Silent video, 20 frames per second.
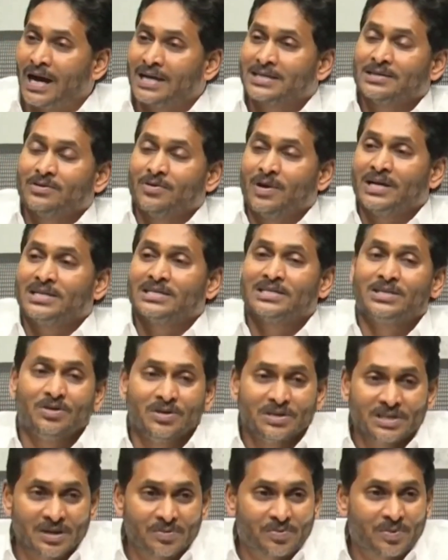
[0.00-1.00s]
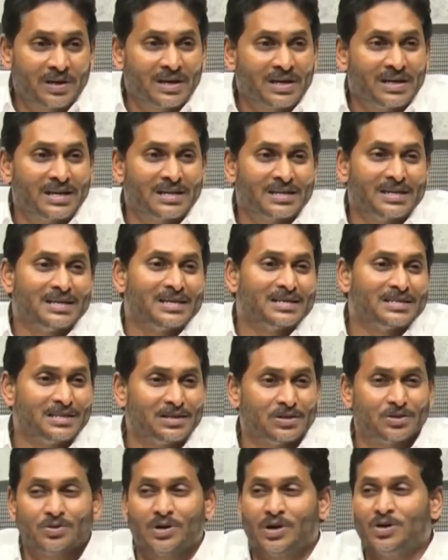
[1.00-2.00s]
అసలు వాస్తవం చెప్పాలంటే దీనికి
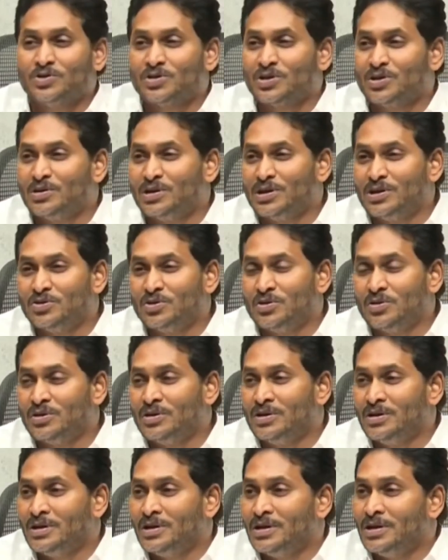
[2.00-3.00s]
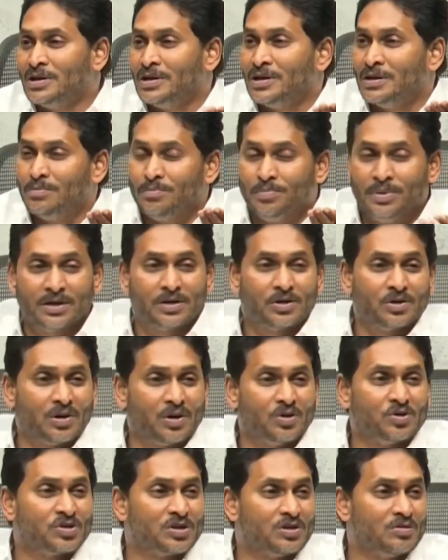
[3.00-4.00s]
సిట్టు అవసరం లేదు బిట్టు
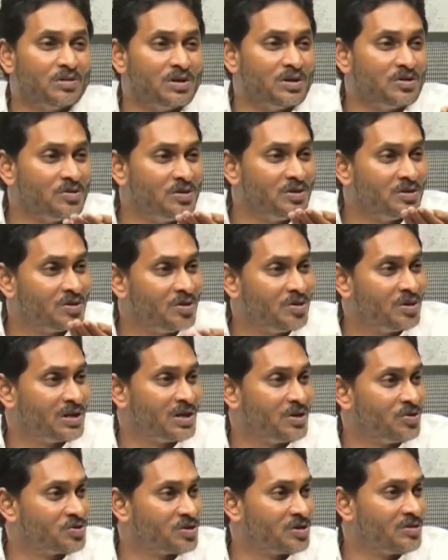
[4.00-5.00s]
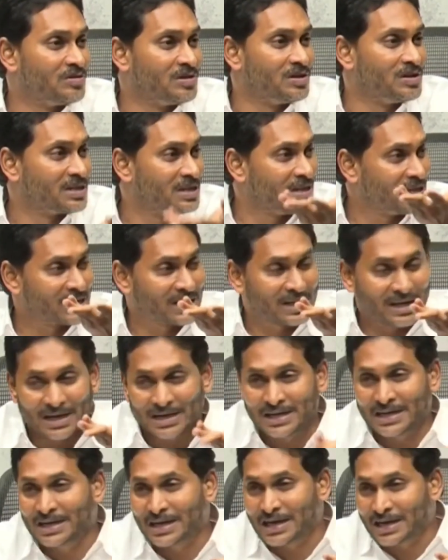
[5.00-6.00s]
అవసరం లేదు ఇంకోటి అవసరం లేదు కింటి
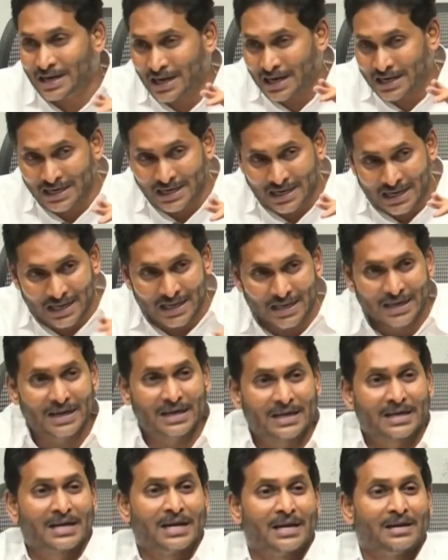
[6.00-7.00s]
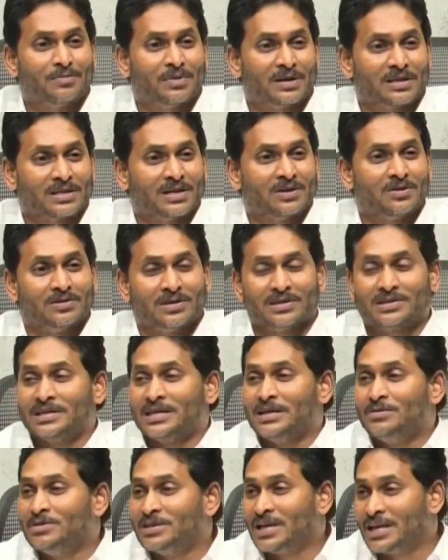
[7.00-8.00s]
కంటి కంటి క్లియర్ కట్గా కనపడతా ఉంది అసలు
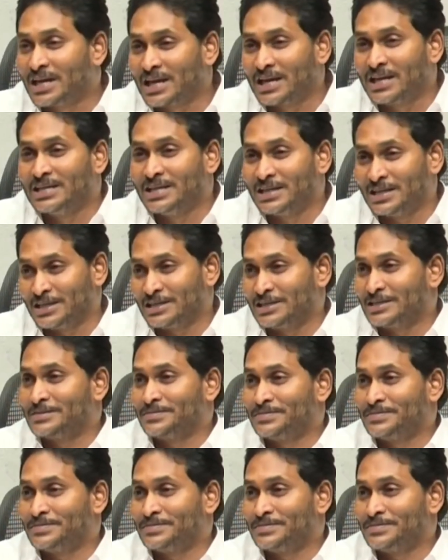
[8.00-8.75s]
ఏమీ జరగలేదని